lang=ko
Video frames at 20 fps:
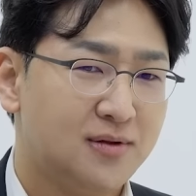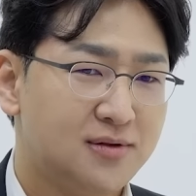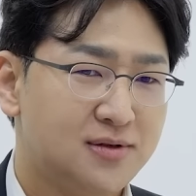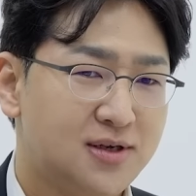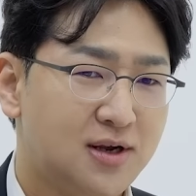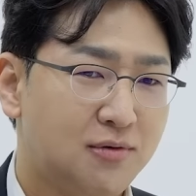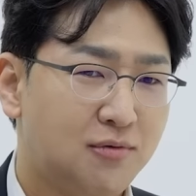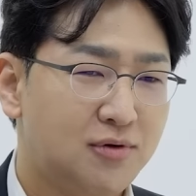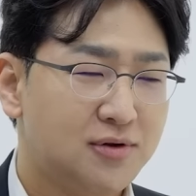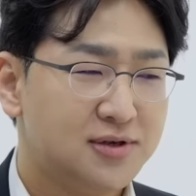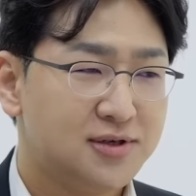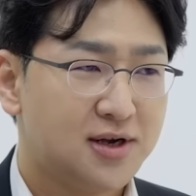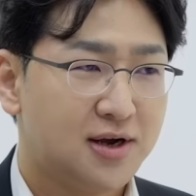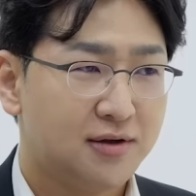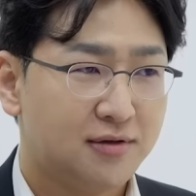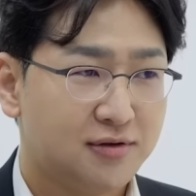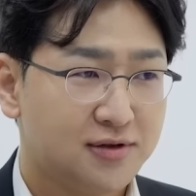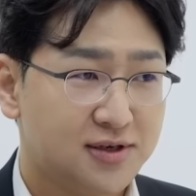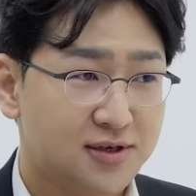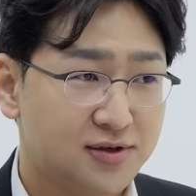채권
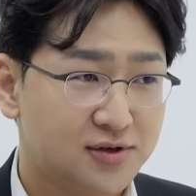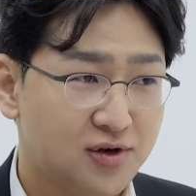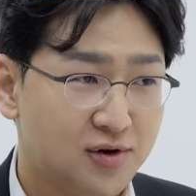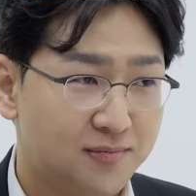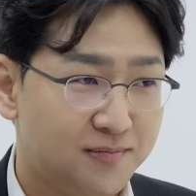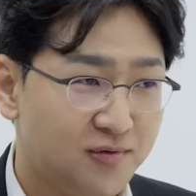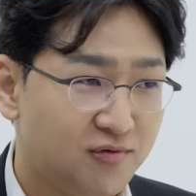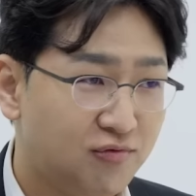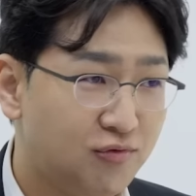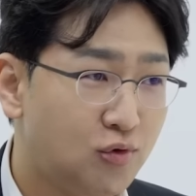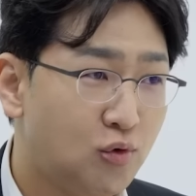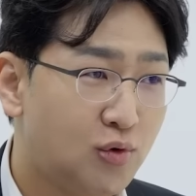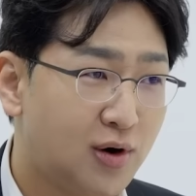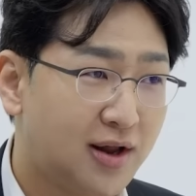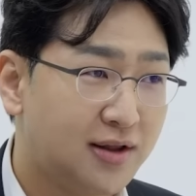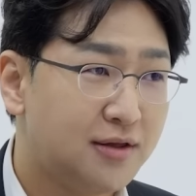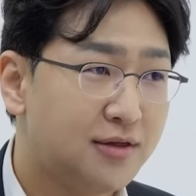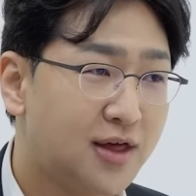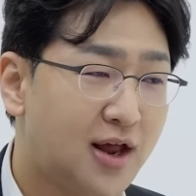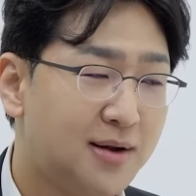시장에서 직접 운용을
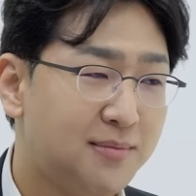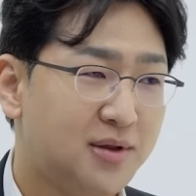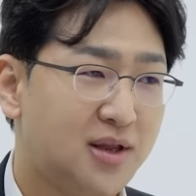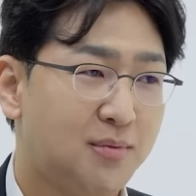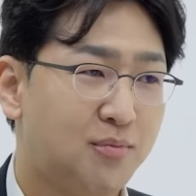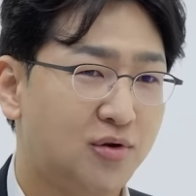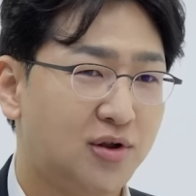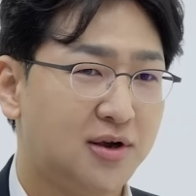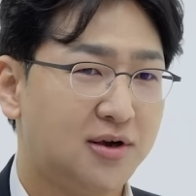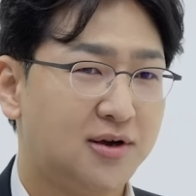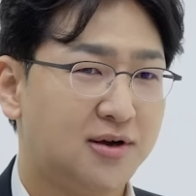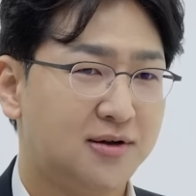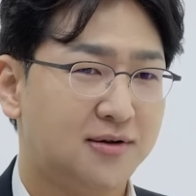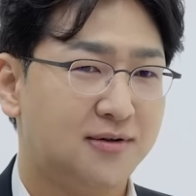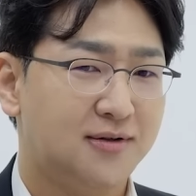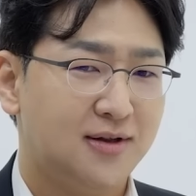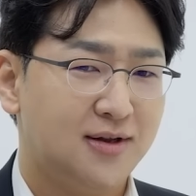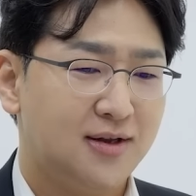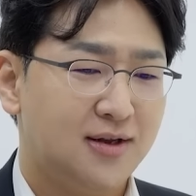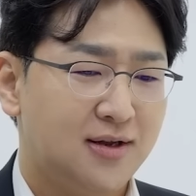하는 네네. 사람이다 보니까
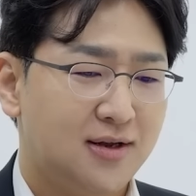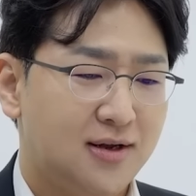네.